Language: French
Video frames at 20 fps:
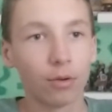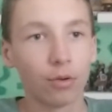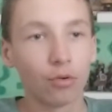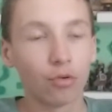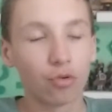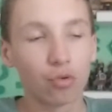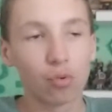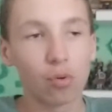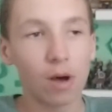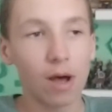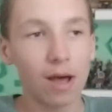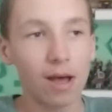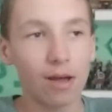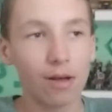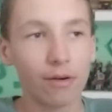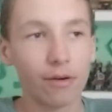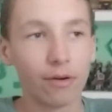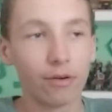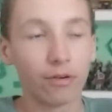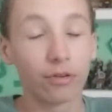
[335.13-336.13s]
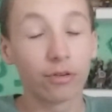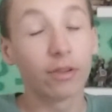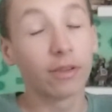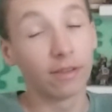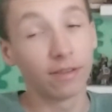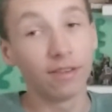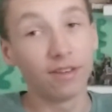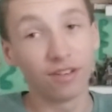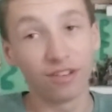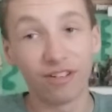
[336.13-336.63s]
soit, euh,
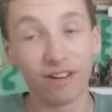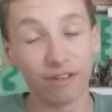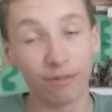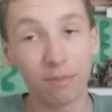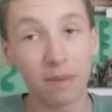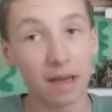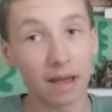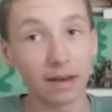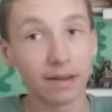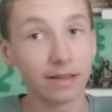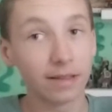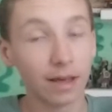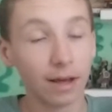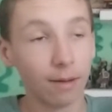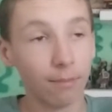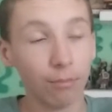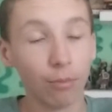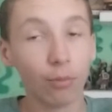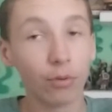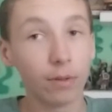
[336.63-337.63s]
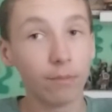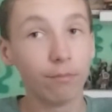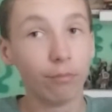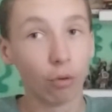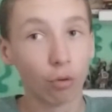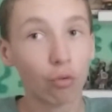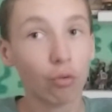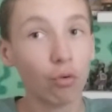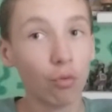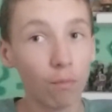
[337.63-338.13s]
je l'espère les gars, on est
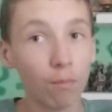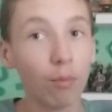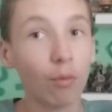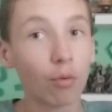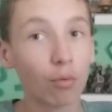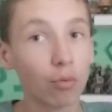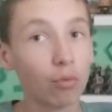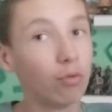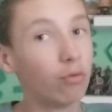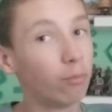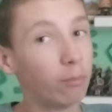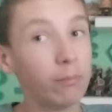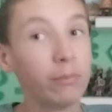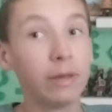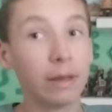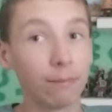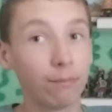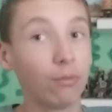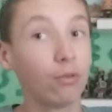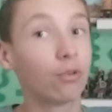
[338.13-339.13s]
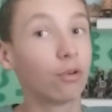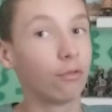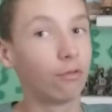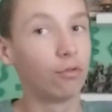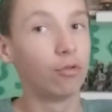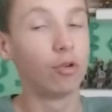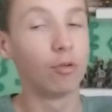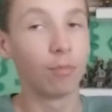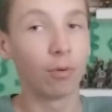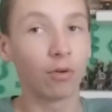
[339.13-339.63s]
beaucoup, beaucoup, bien plus que
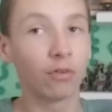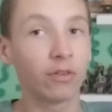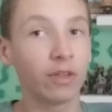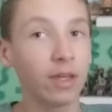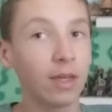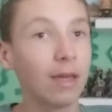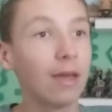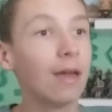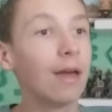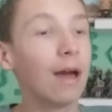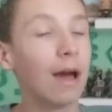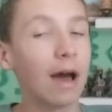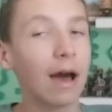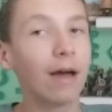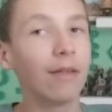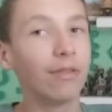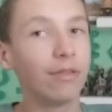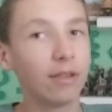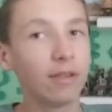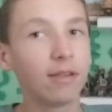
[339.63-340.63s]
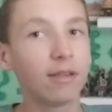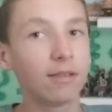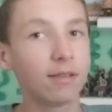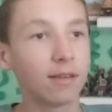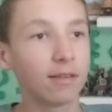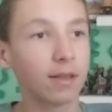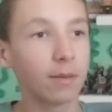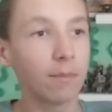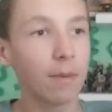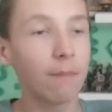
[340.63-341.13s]
vous ne le pensez, à
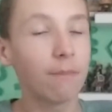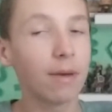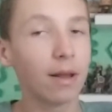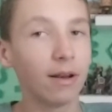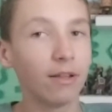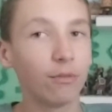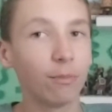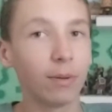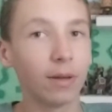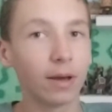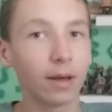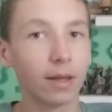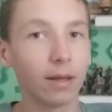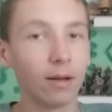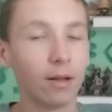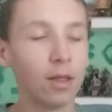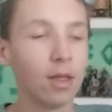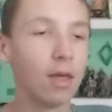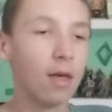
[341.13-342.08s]
détester cette map et à l'espérer.